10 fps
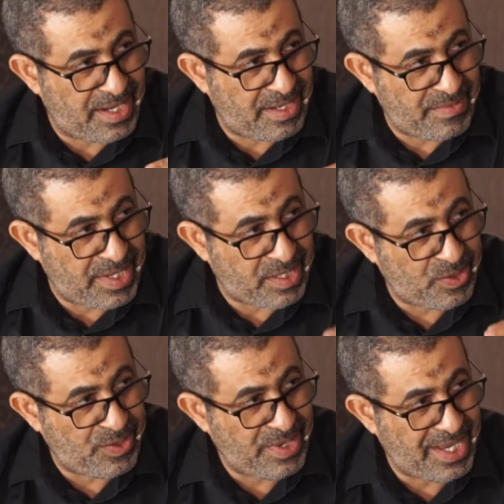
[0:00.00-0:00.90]
أهل البيت
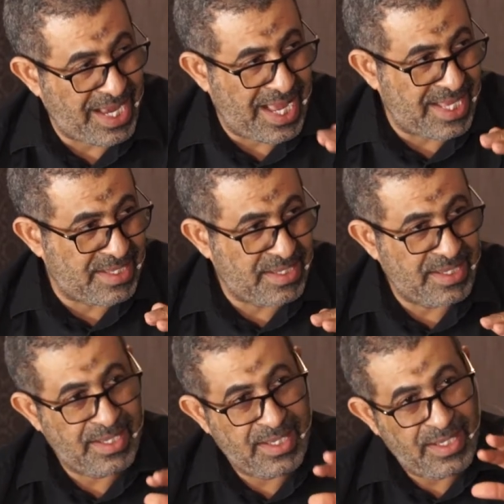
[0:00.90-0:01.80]
تحيي أن
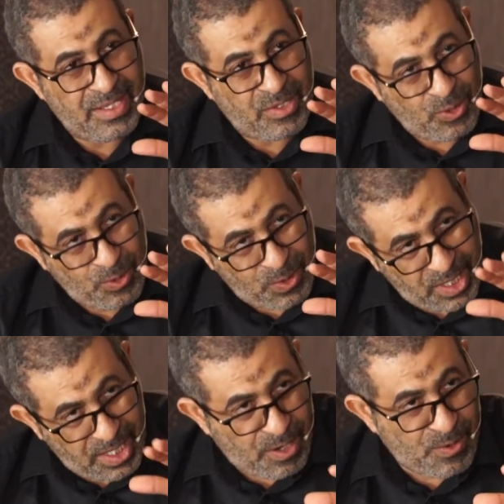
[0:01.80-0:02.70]

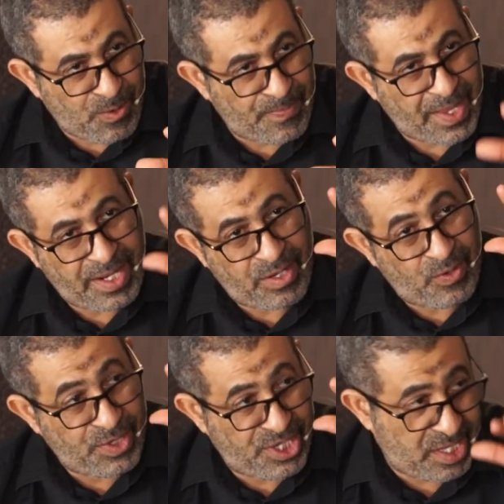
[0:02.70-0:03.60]
توصله أن
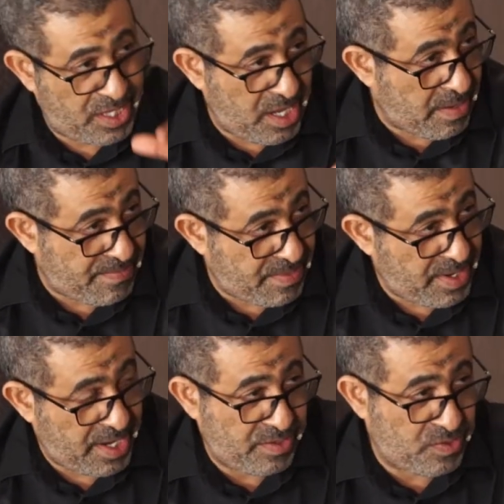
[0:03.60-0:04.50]
يكون جذاب
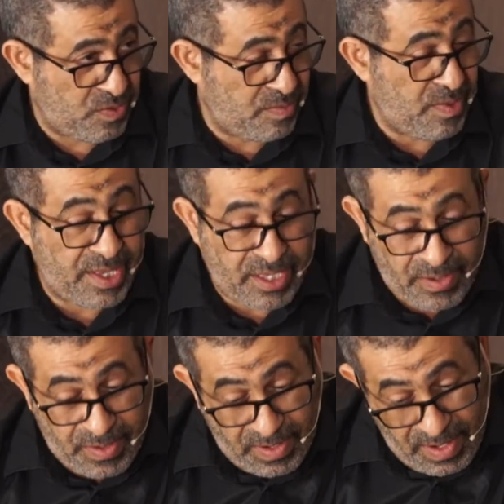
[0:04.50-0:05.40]
أن يكون
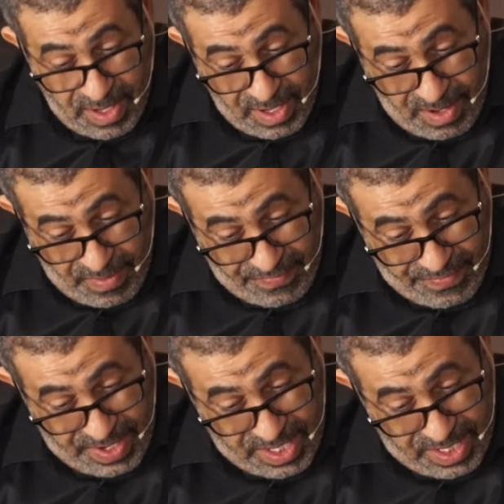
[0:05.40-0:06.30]
مؤثر
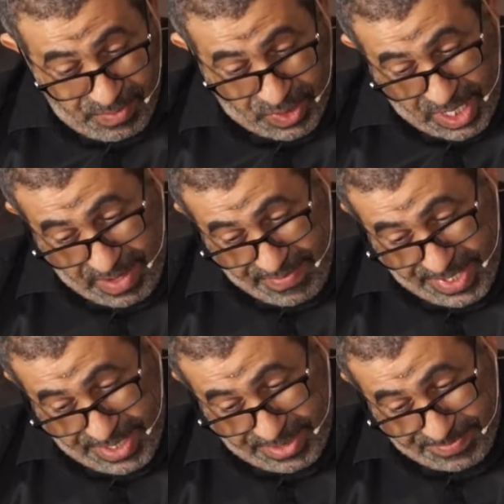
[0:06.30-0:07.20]
في
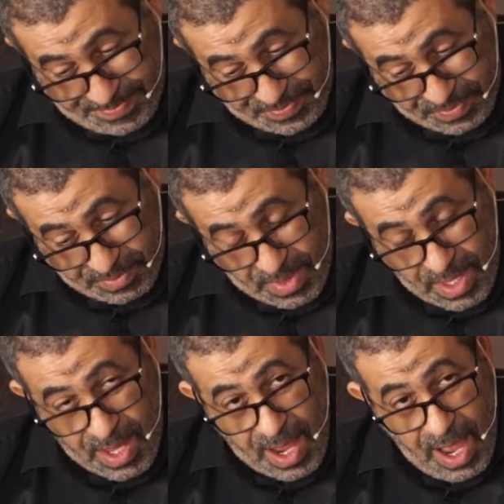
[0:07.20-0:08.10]
المتابعين
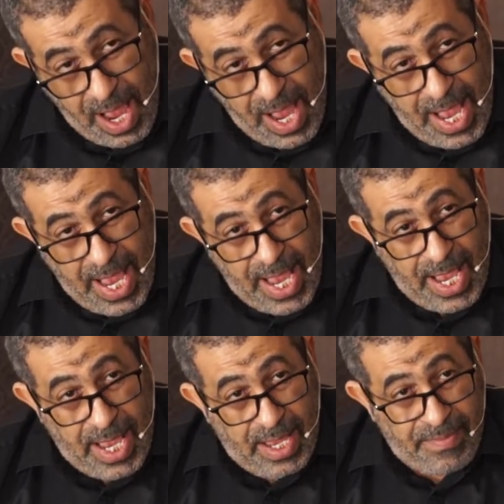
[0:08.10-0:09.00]
نعم.
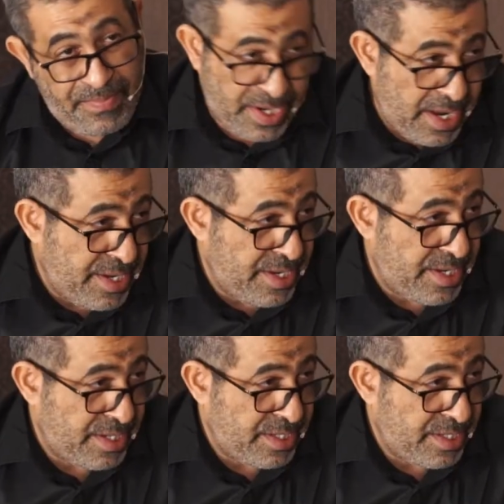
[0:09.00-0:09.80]
برأيي